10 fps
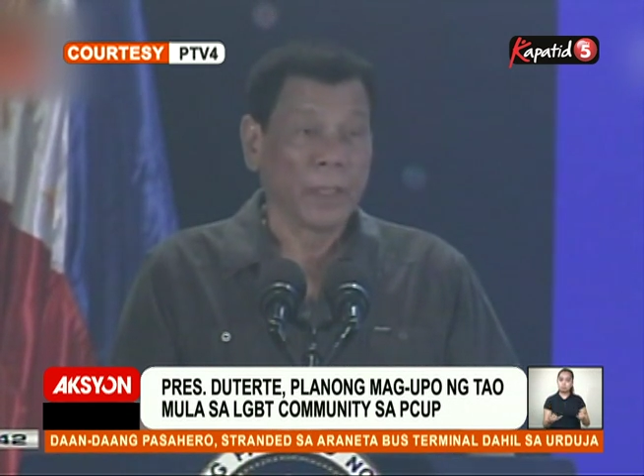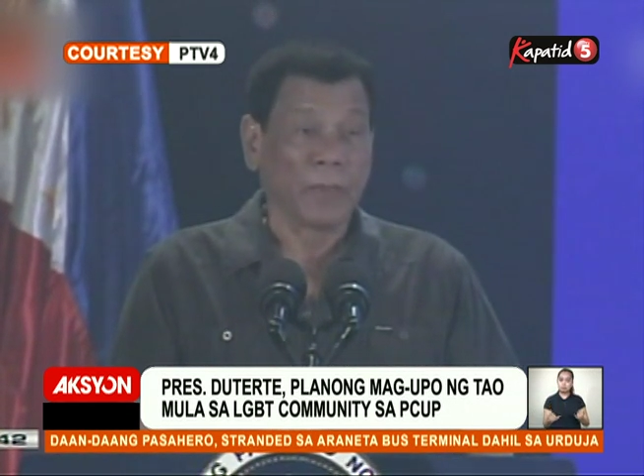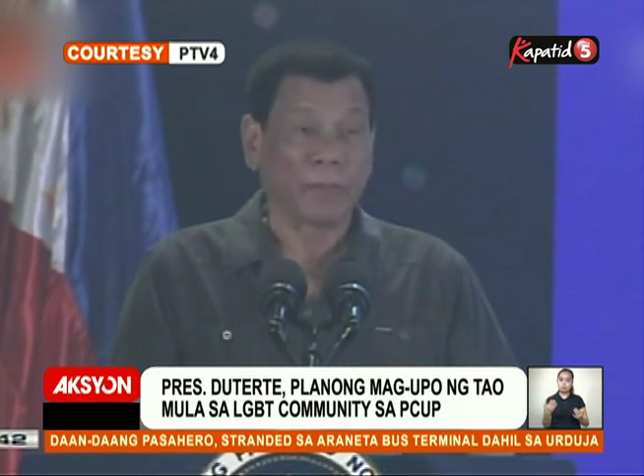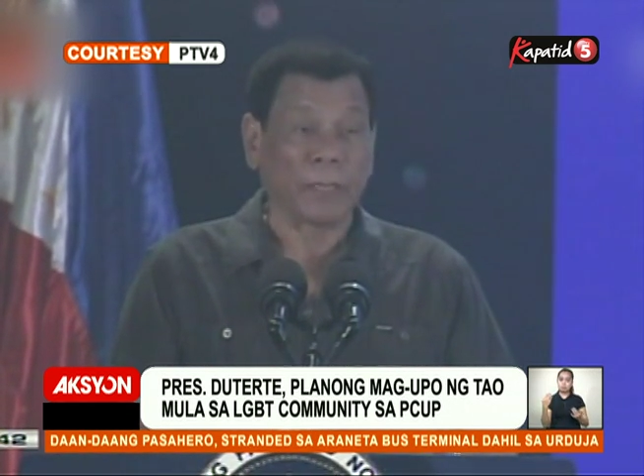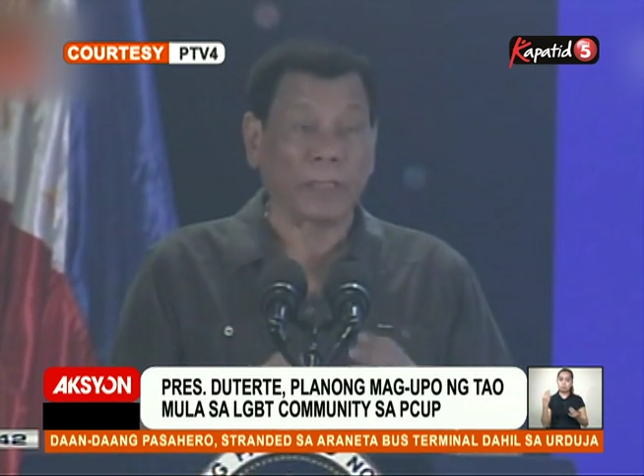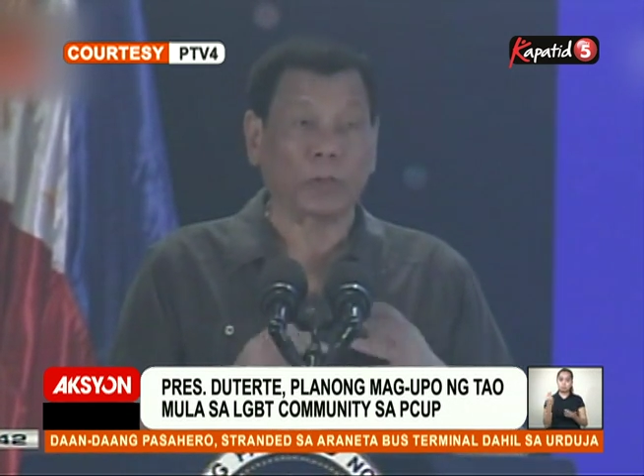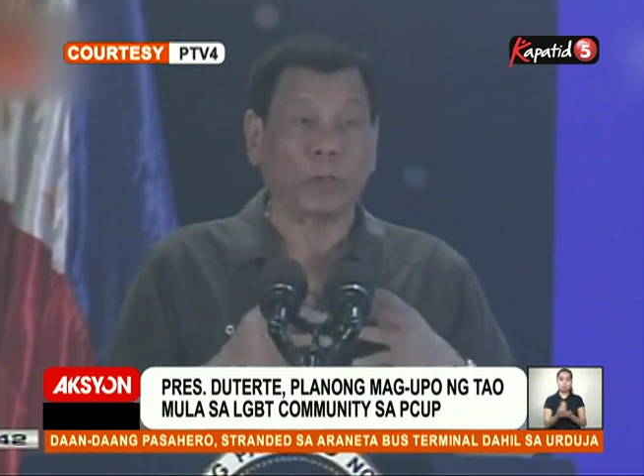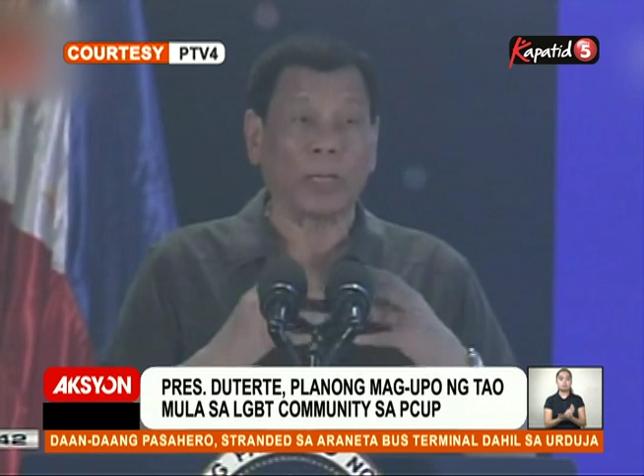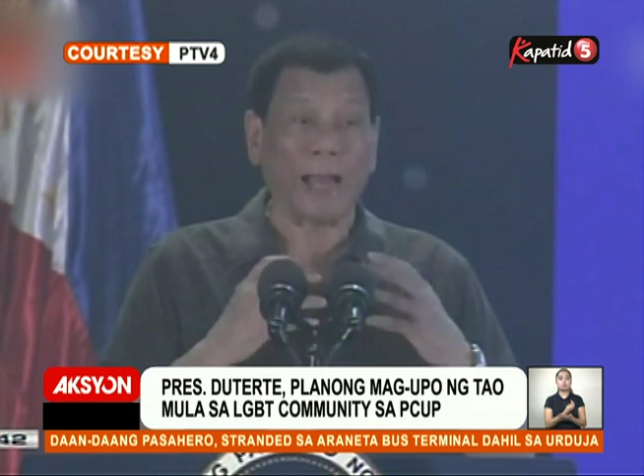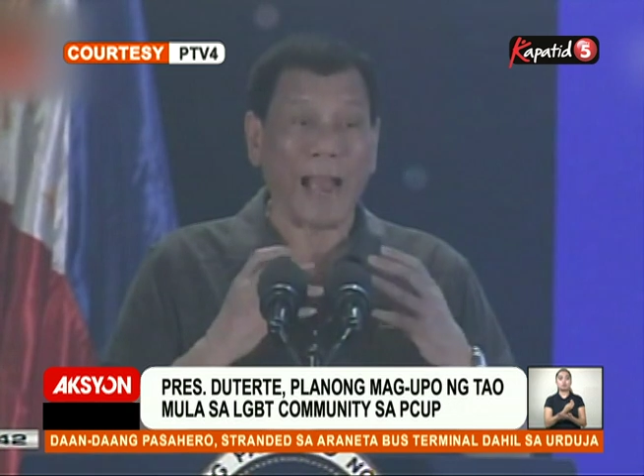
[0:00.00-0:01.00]
if that
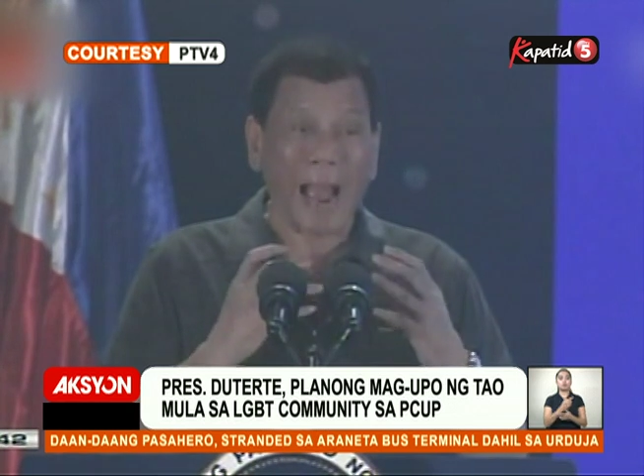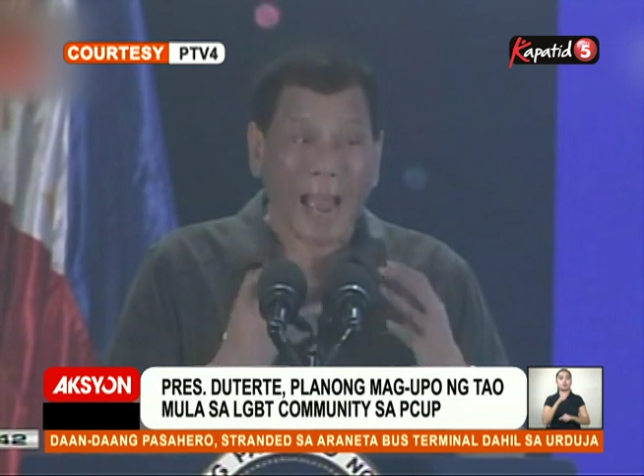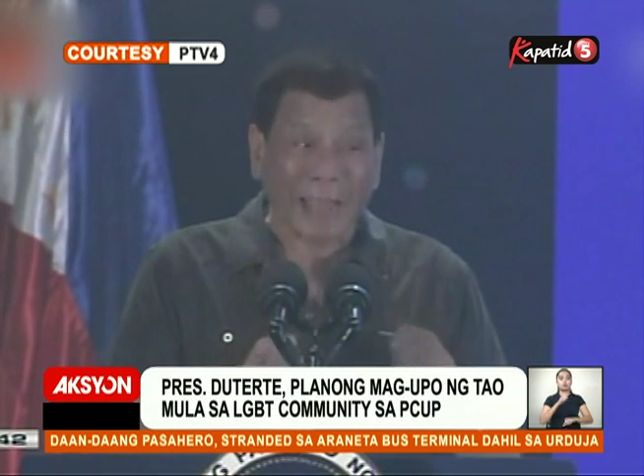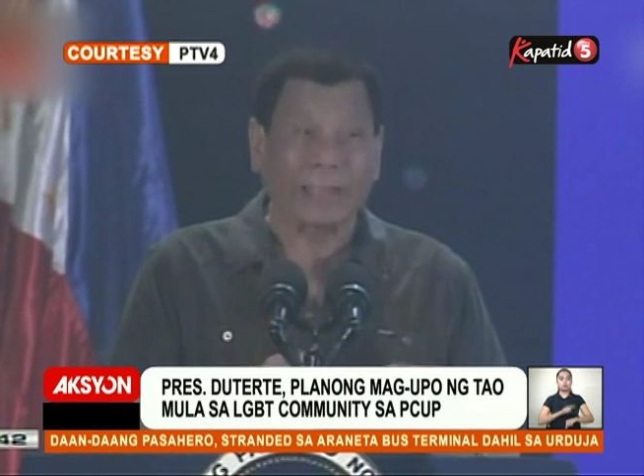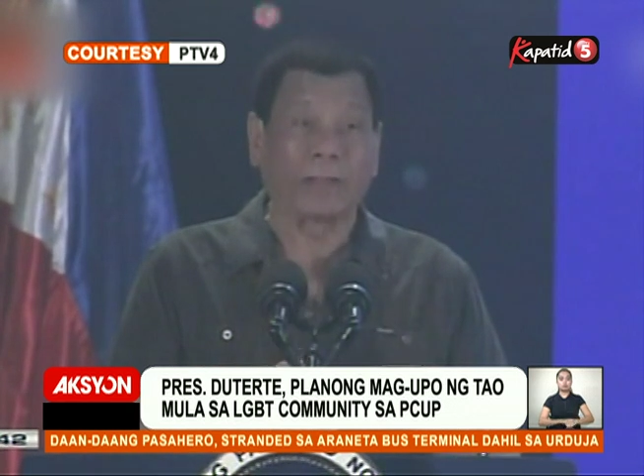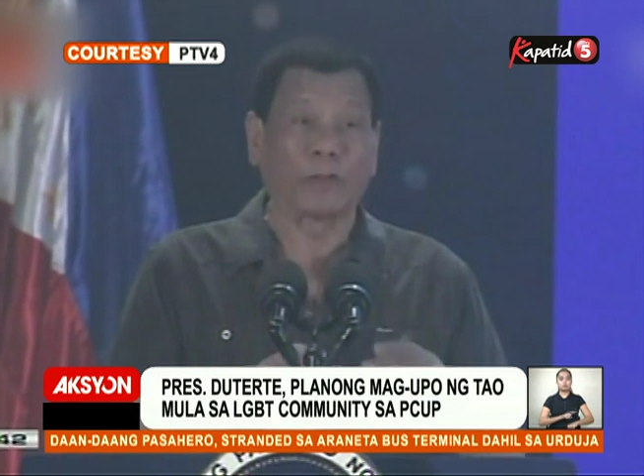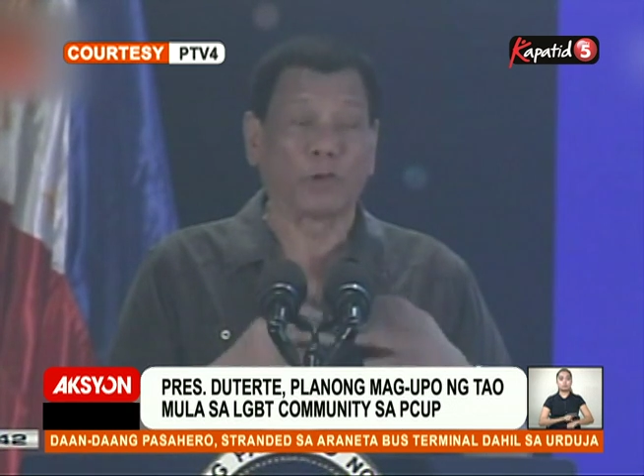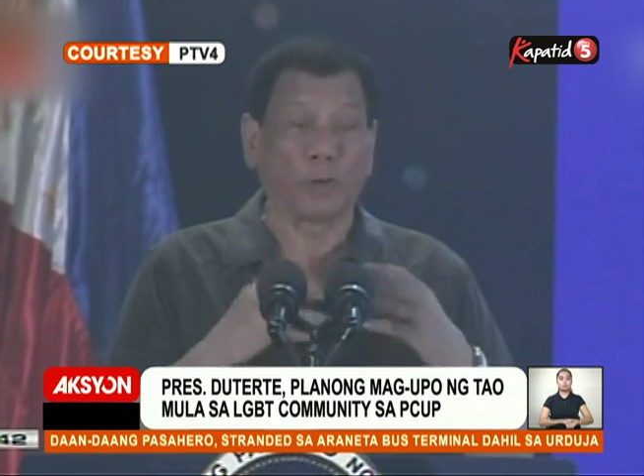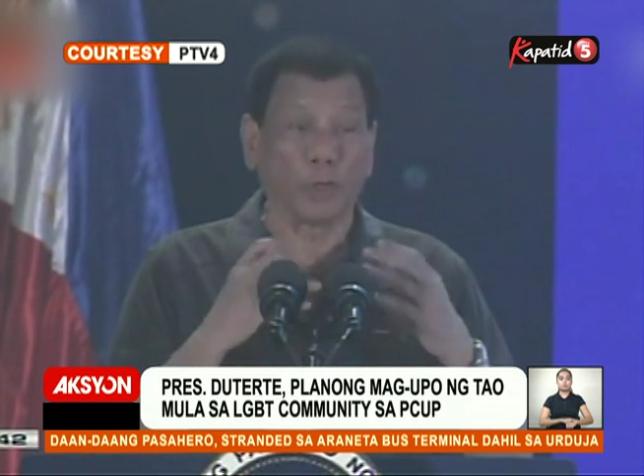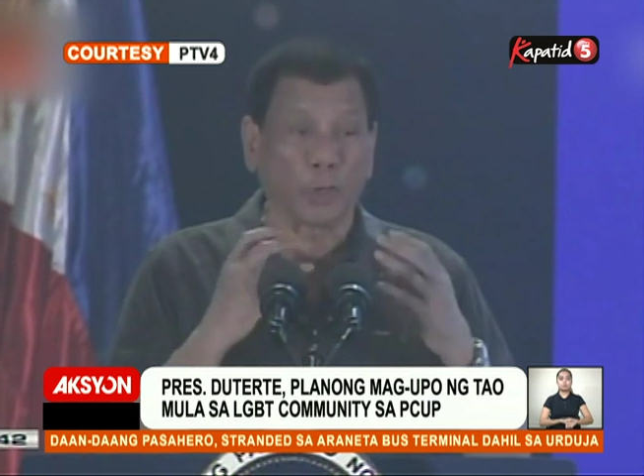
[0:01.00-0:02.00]
will add
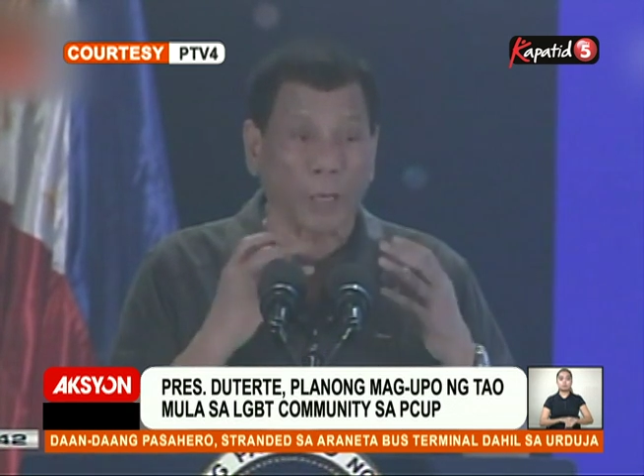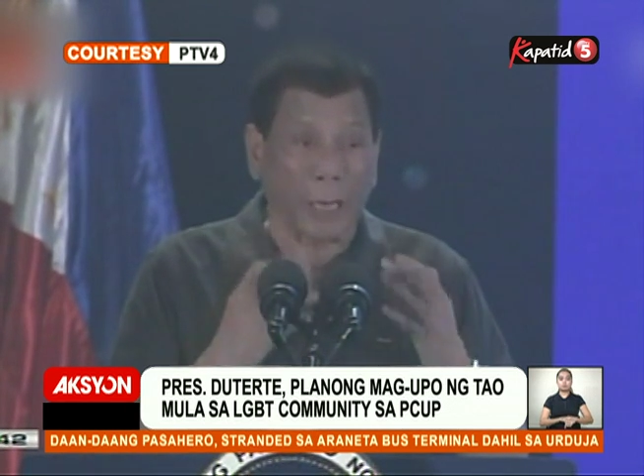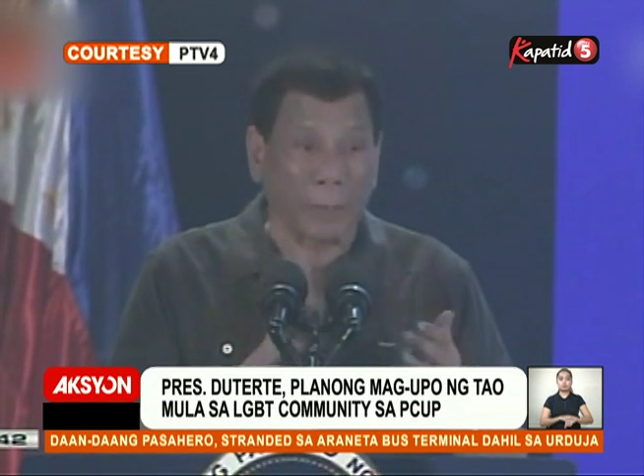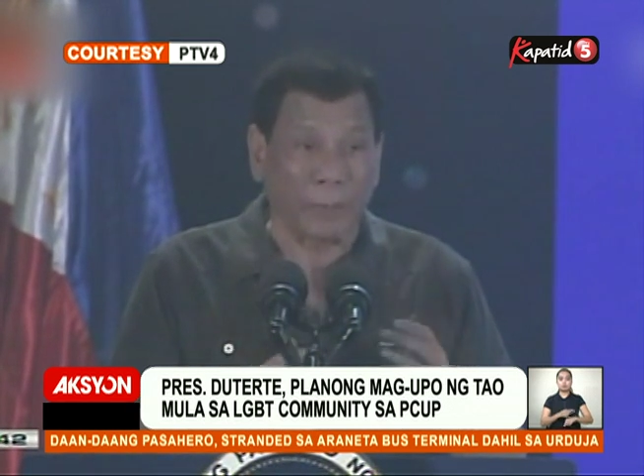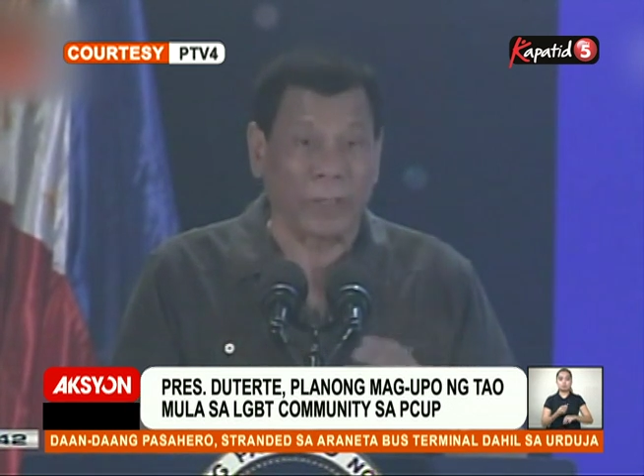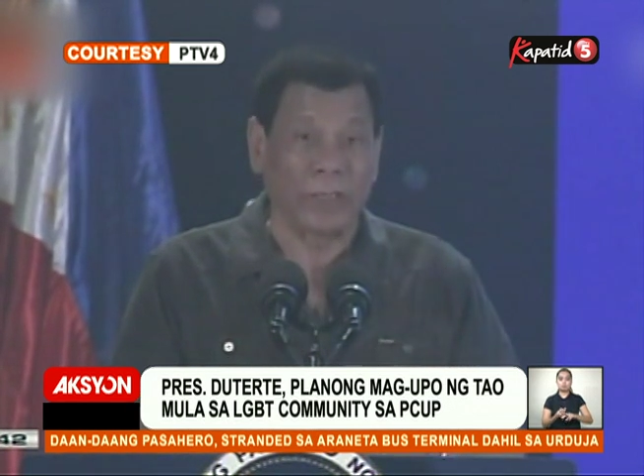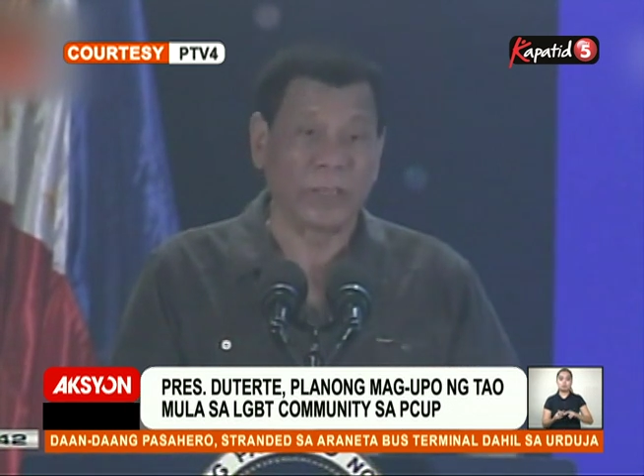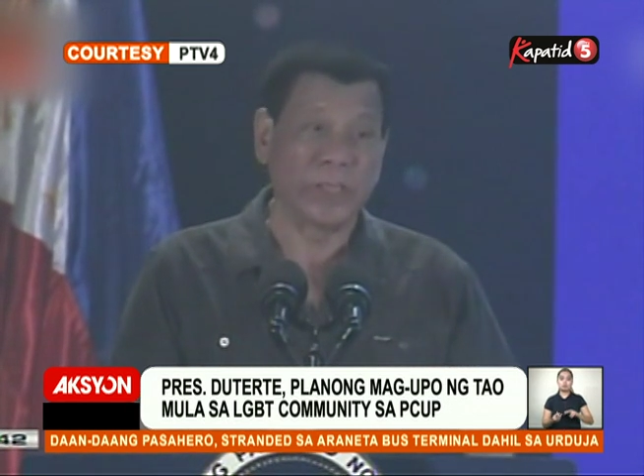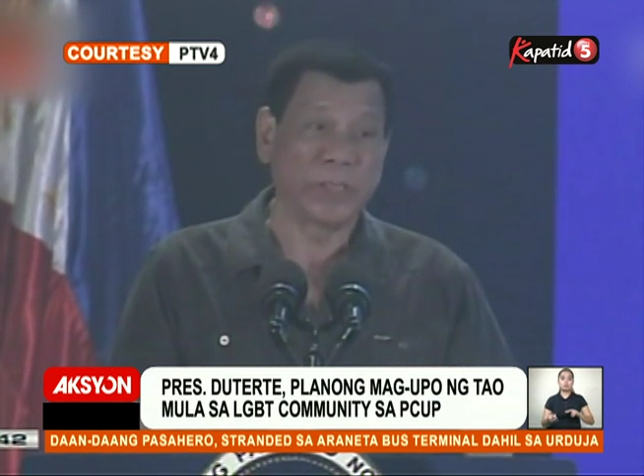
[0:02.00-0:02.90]
to your happiness,